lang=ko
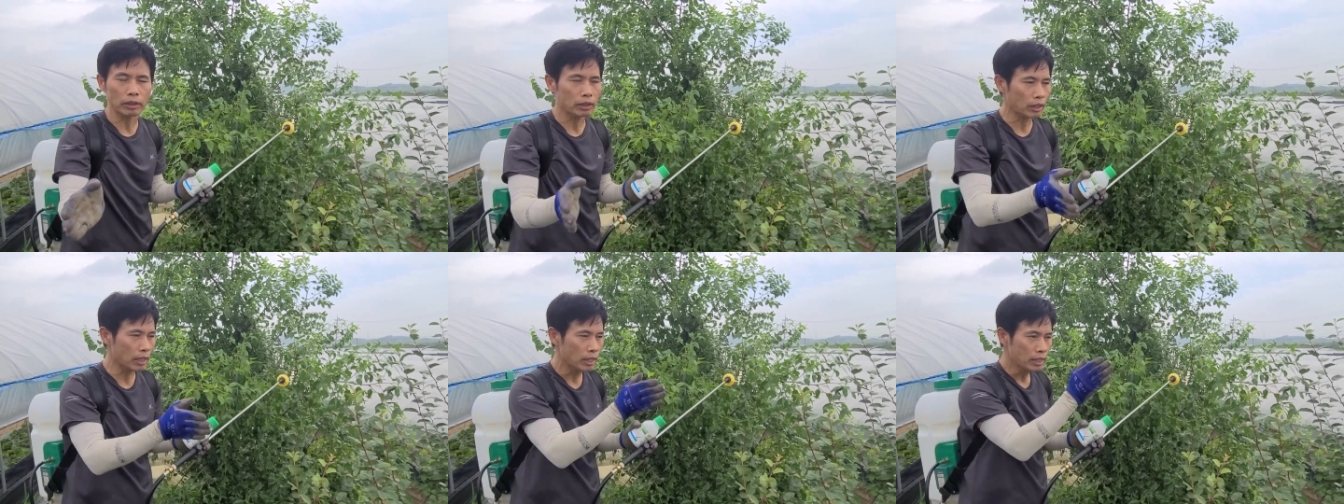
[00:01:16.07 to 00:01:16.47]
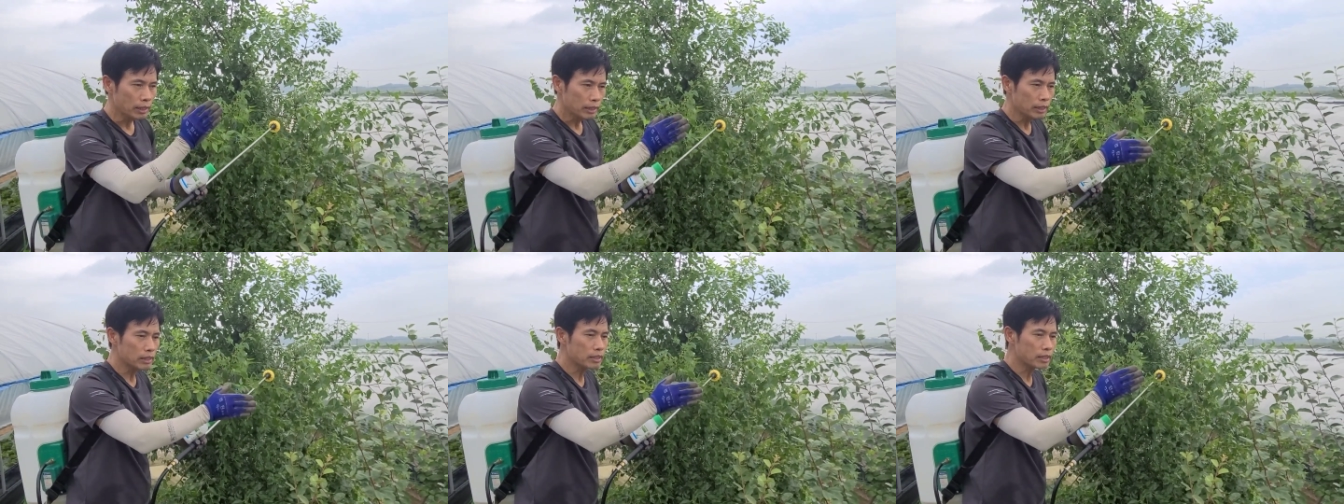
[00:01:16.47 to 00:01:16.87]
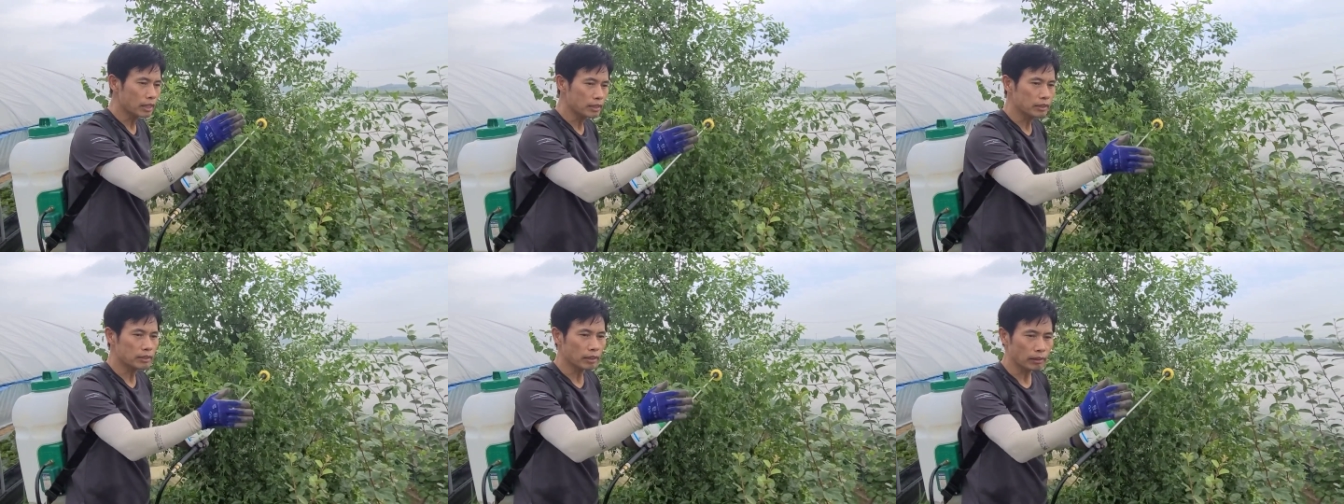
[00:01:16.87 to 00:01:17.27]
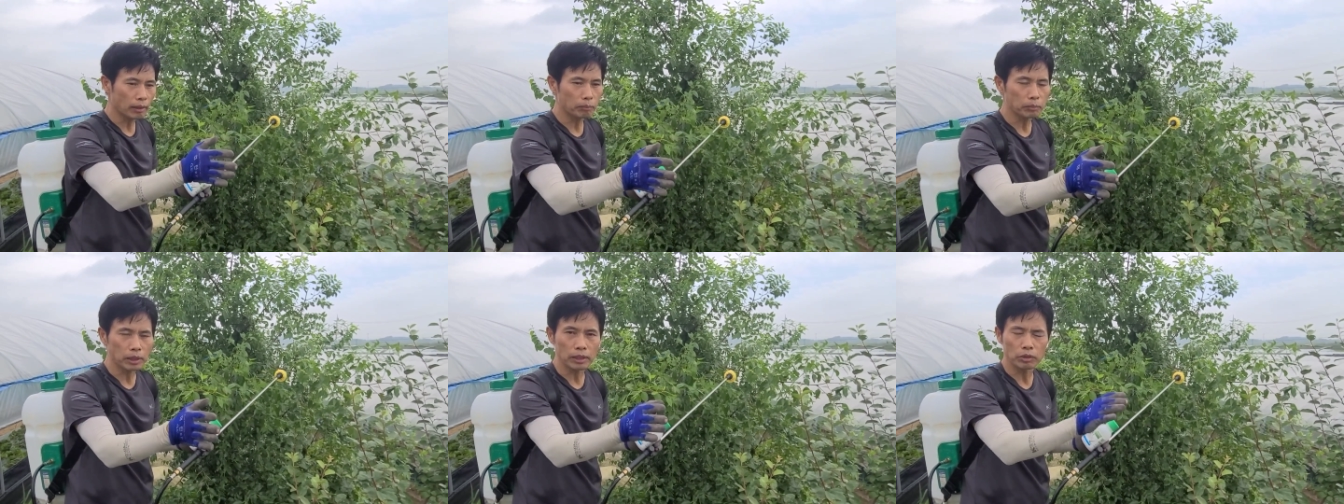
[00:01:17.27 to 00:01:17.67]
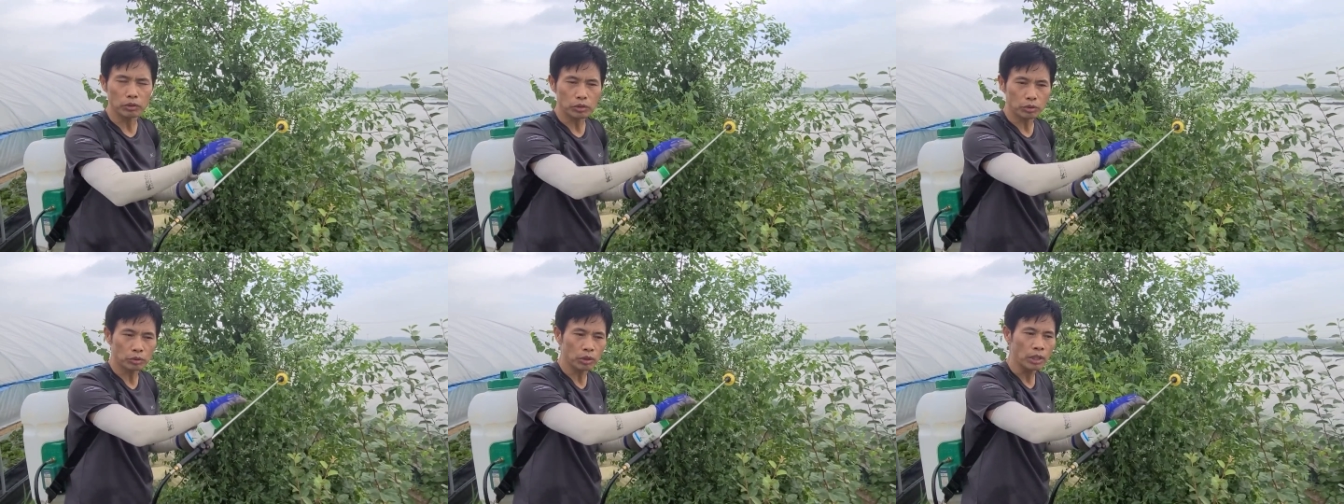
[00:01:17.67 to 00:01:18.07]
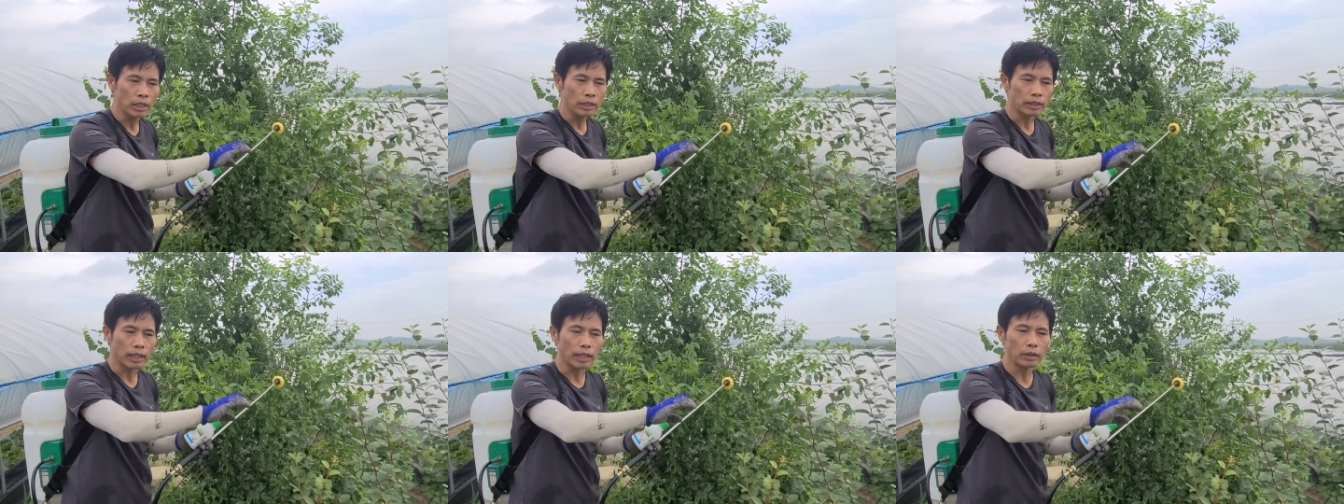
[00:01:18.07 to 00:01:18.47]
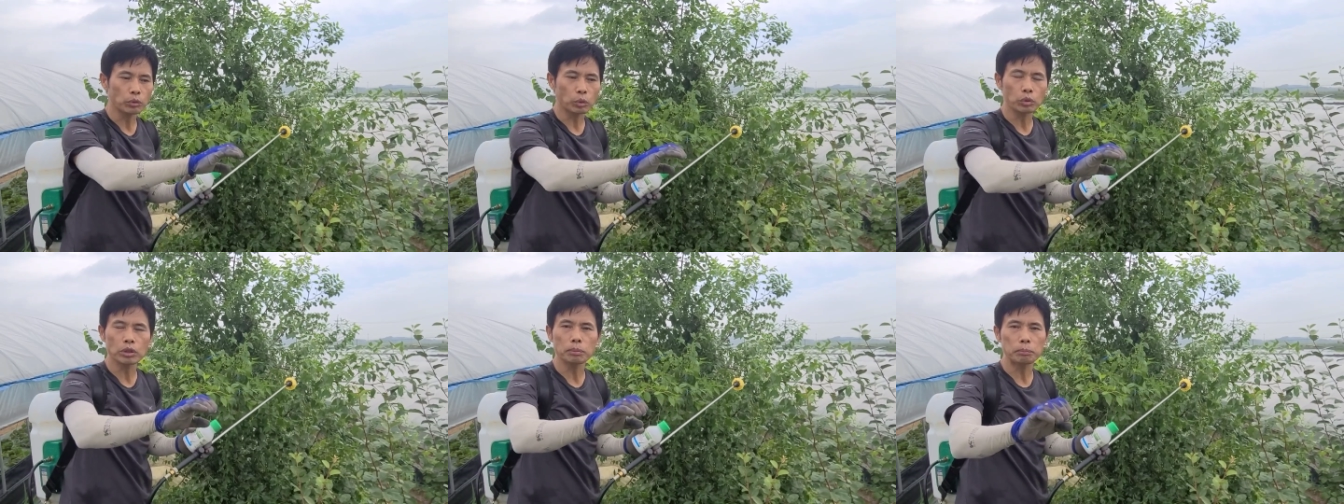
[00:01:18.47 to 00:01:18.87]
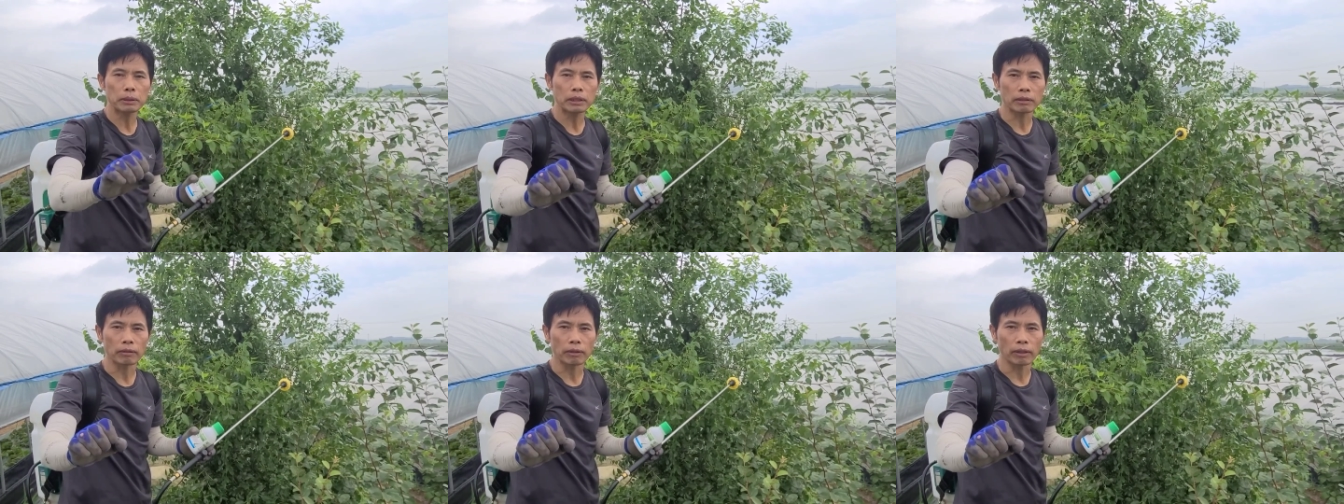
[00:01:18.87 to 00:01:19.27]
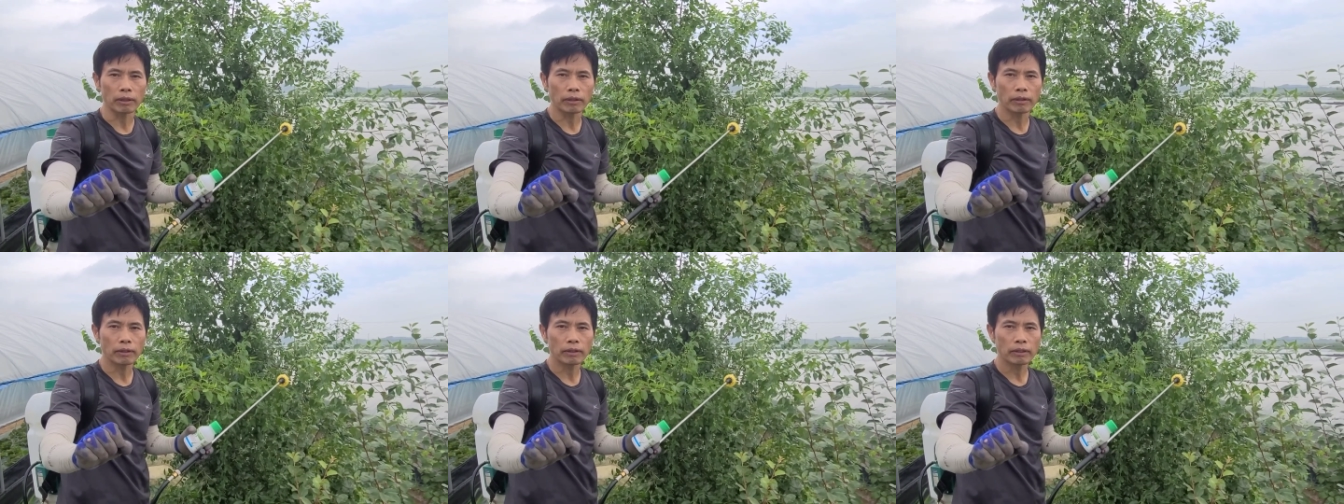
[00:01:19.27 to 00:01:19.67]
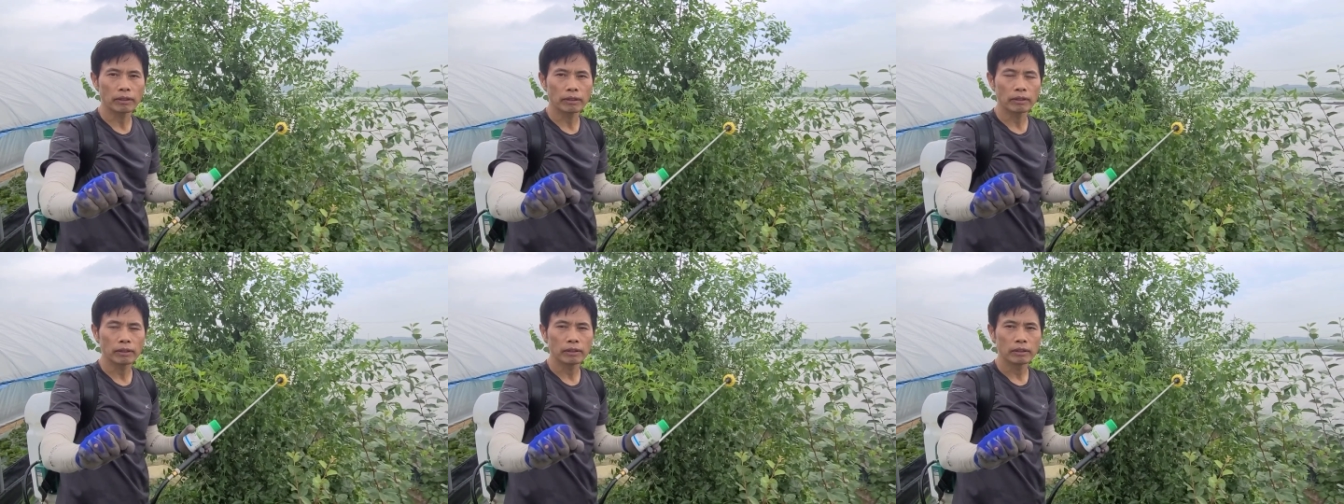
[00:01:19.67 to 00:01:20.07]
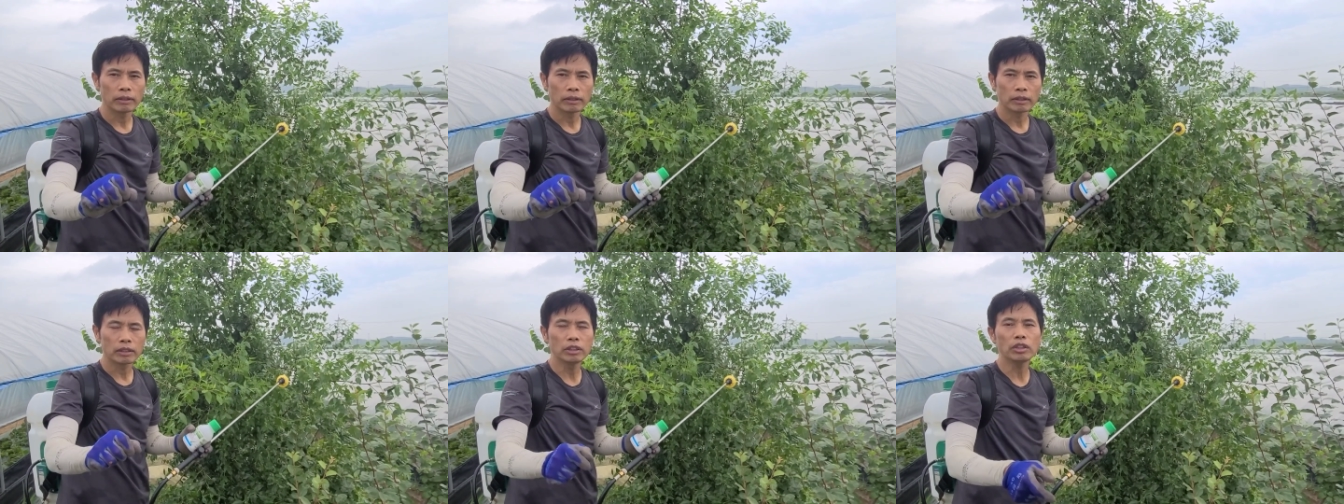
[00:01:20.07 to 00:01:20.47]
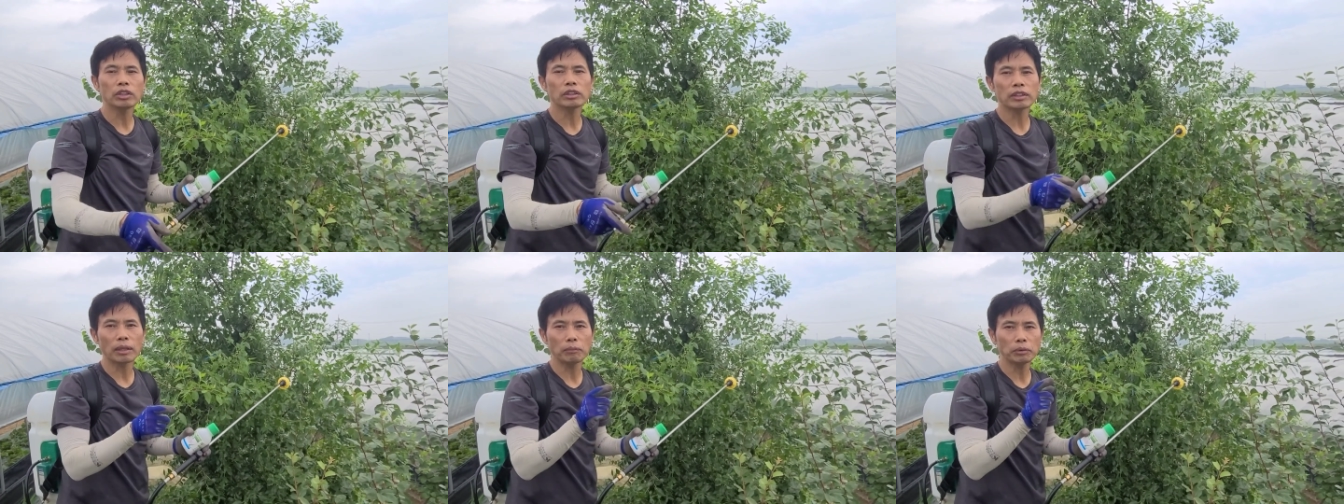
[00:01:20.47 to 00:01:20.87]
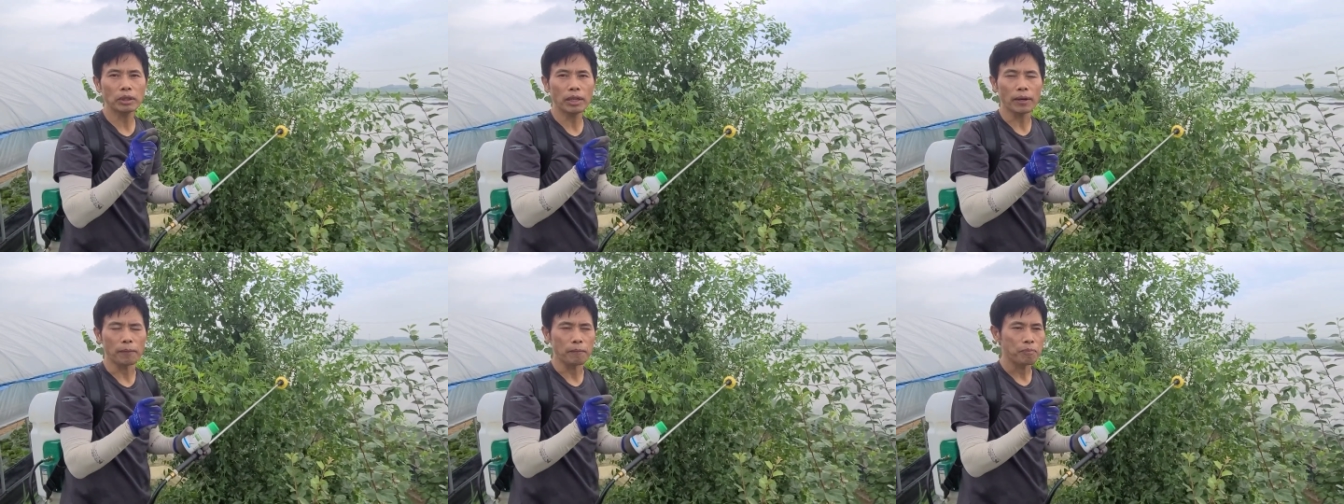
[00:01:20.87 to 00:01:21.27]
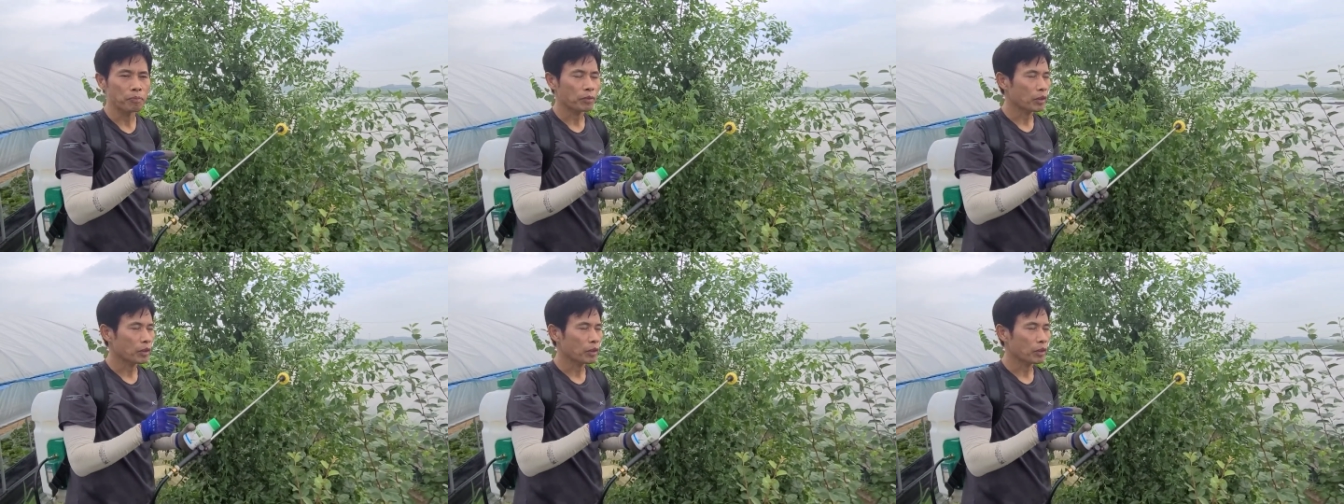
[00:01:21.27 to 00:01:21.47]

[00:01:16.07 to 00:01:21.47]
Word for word: 그러니까 1차, 2차, 3차 이런 식으로 계속 꽃이 피는 거야. 그러기 음. 때문에